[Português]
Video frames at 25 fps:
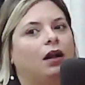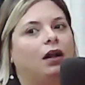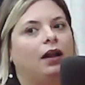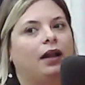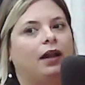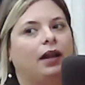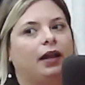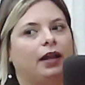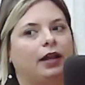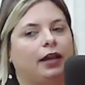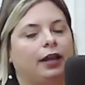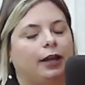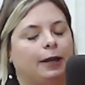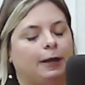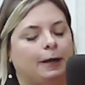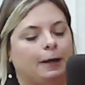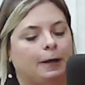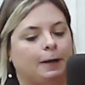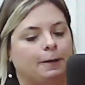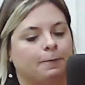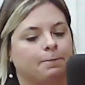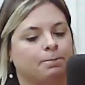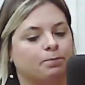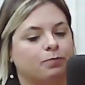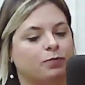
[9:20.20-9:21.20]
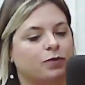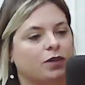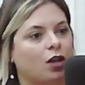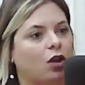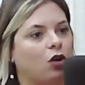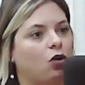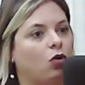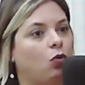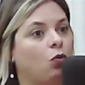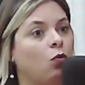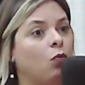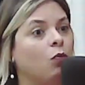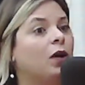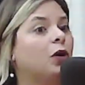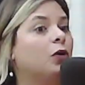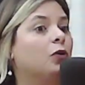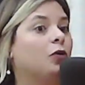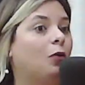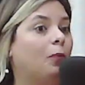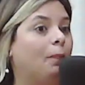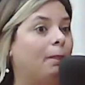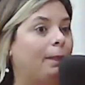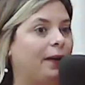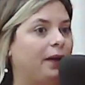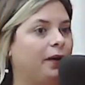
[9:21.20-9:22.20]
É, um
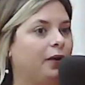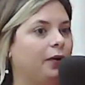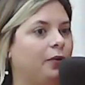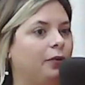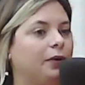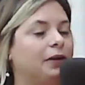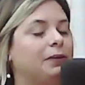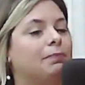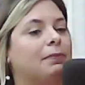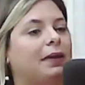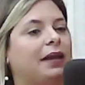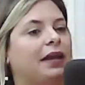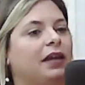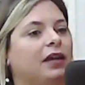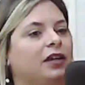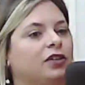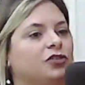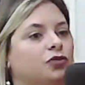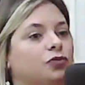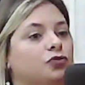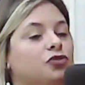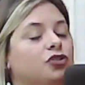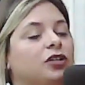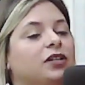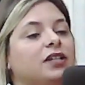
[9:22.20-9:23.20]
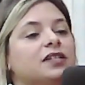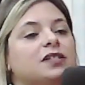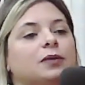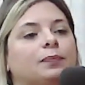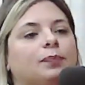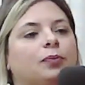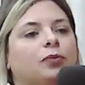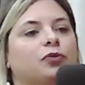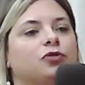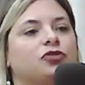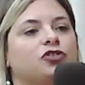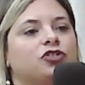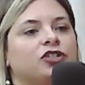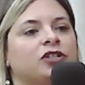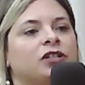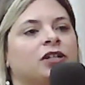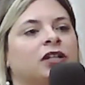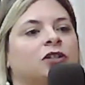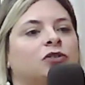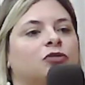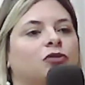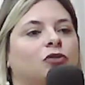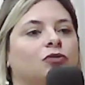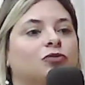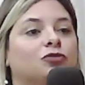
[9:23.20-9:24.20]
europeu, em média, utiliza por dia em
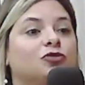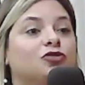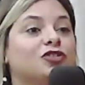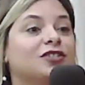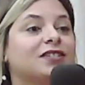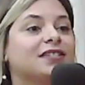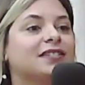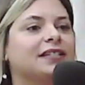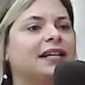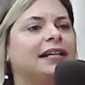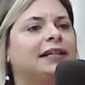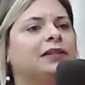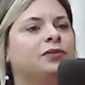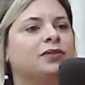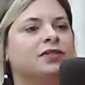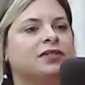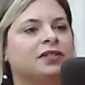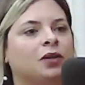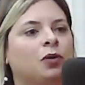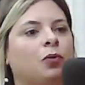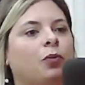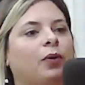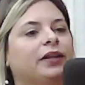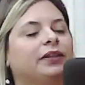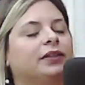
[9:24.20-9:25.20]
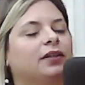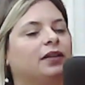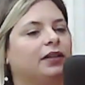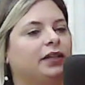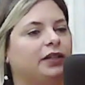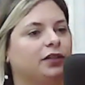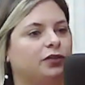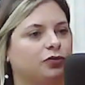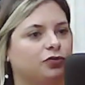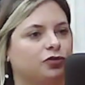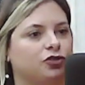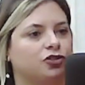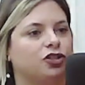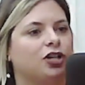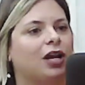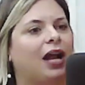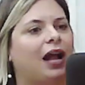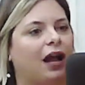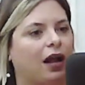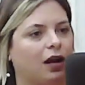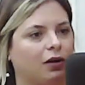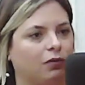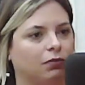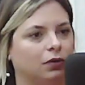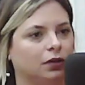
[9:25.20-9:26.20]
torno de 150 litros de
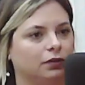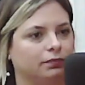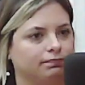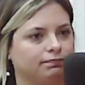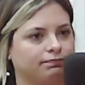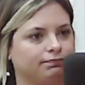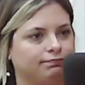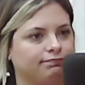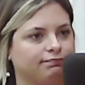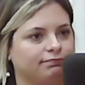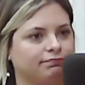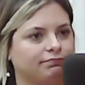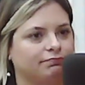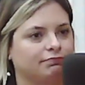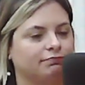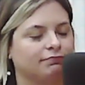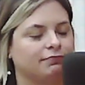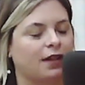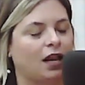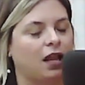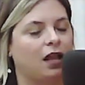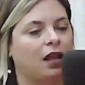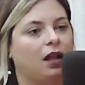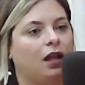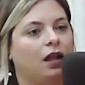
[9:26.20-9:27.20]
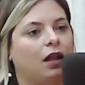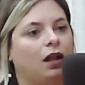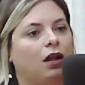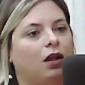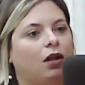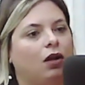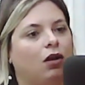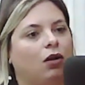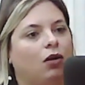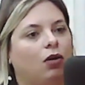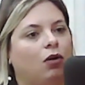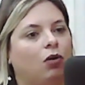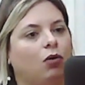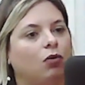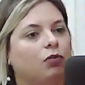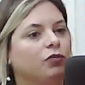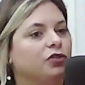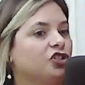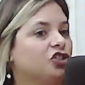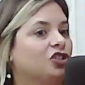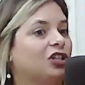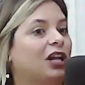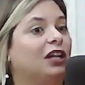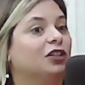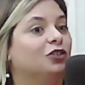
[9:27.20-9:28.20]
água. Um
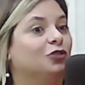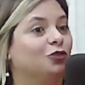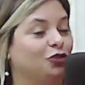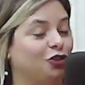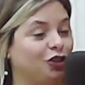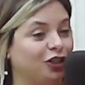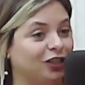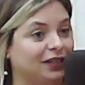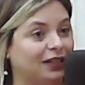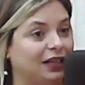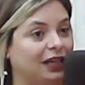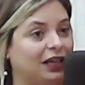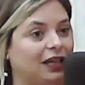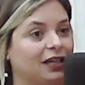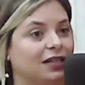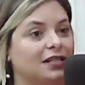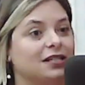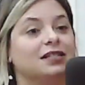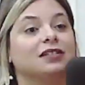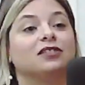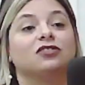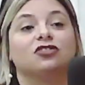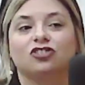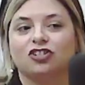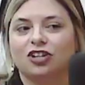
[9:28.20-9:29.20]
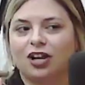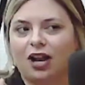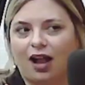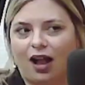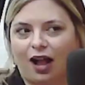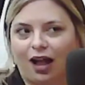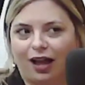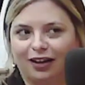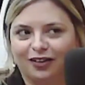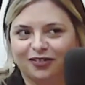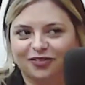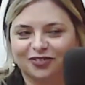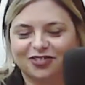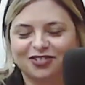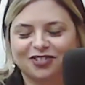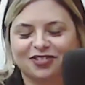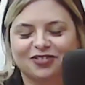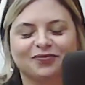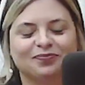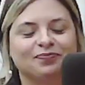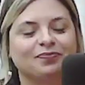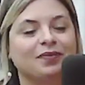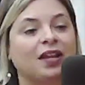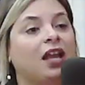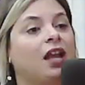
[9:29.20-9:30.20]
estadunidense diários. diários.
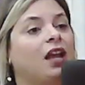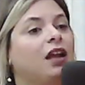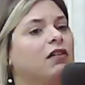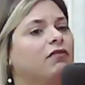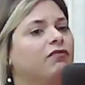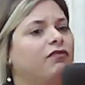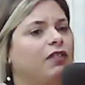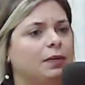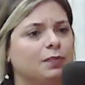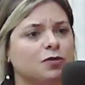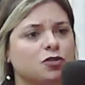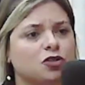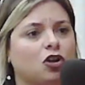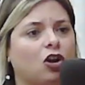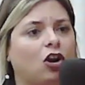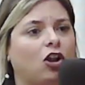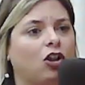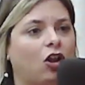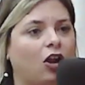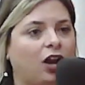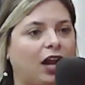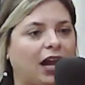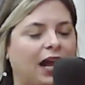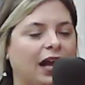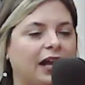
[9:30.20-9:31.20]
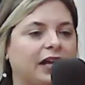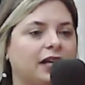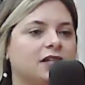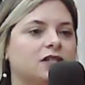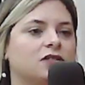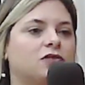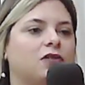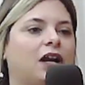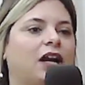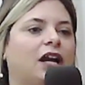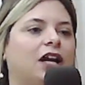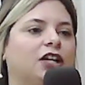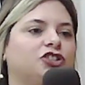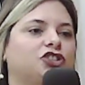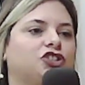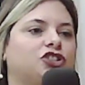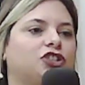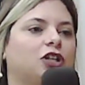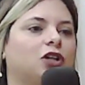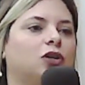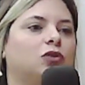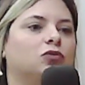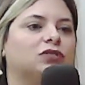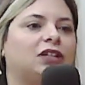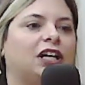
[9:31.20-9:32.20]
Vamos colocar isso a
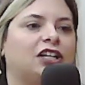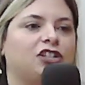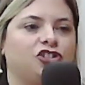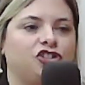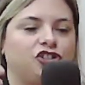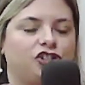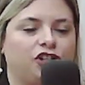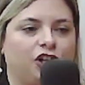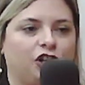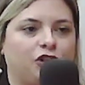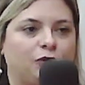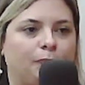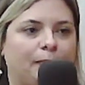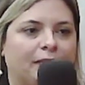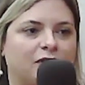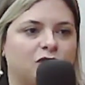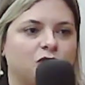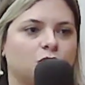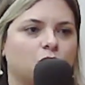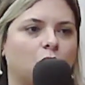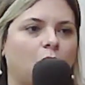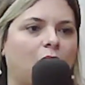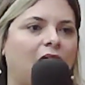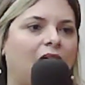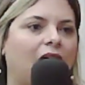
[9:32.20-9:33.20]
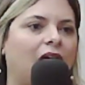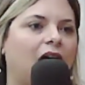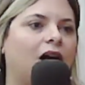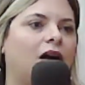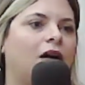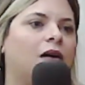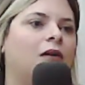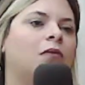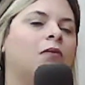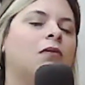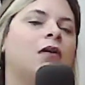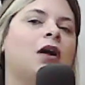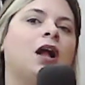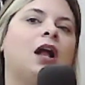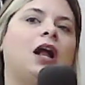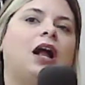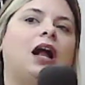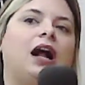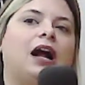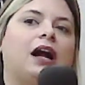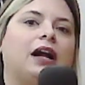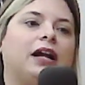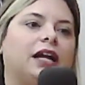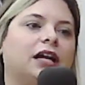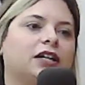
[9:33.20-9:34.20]
questão da higiene pessoal,
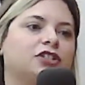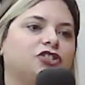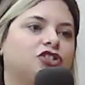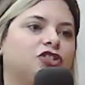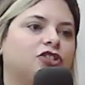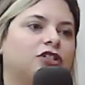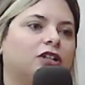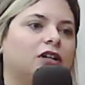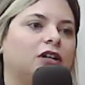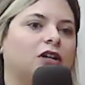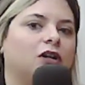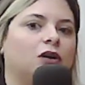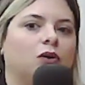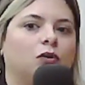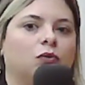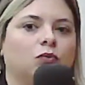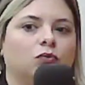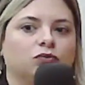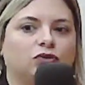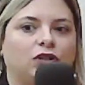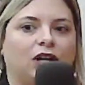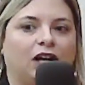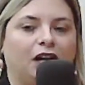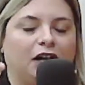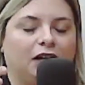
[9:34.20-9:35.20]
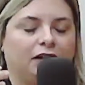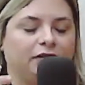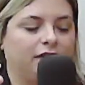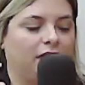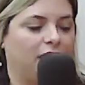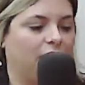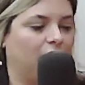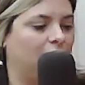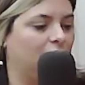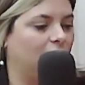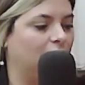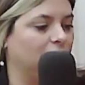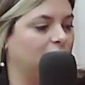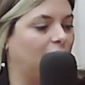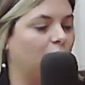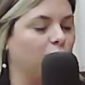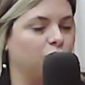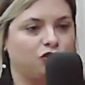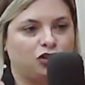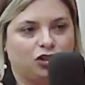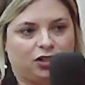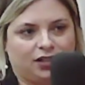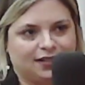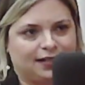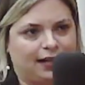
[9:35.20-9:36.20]
a questão da, da, da
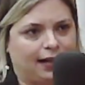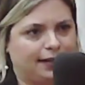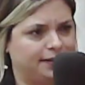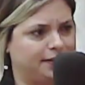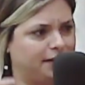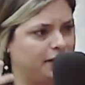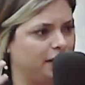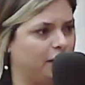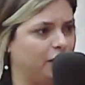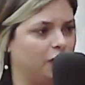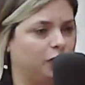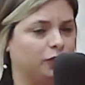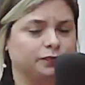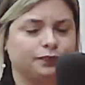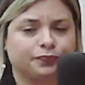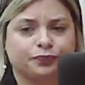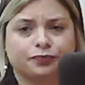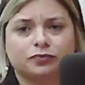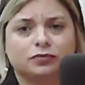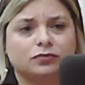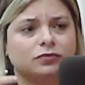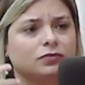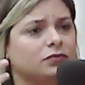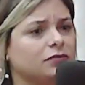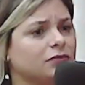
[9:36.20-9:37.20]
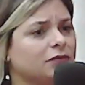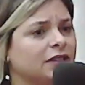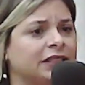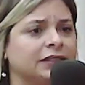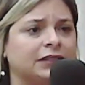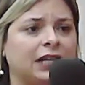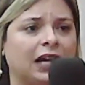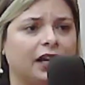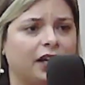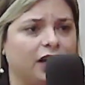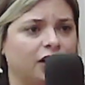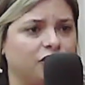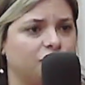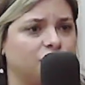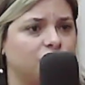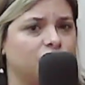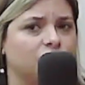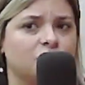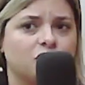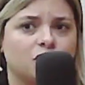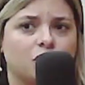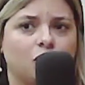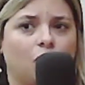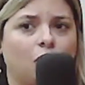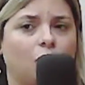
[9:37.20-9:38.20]
utilização da rede de
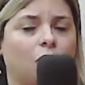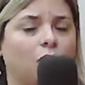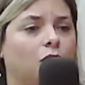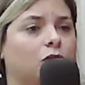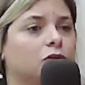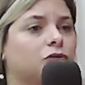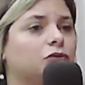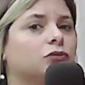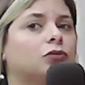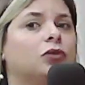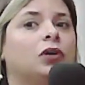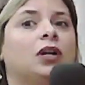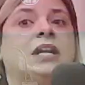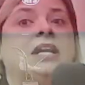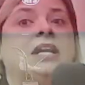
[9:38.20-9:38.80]
esgoto